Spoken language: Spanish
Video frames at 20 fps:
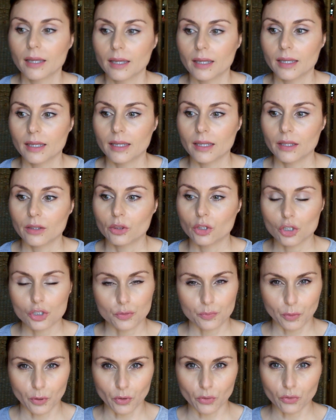eh,
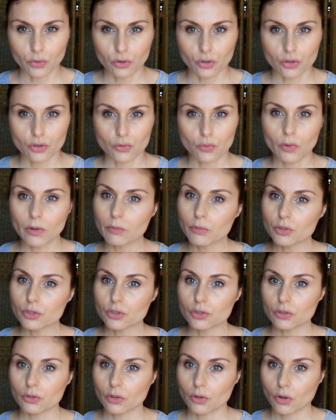dos productos
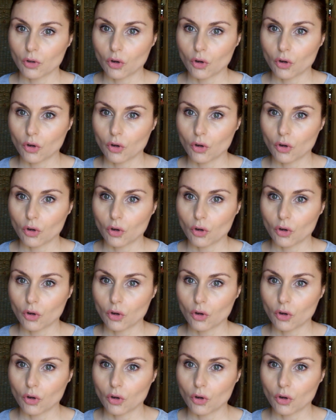nuevos,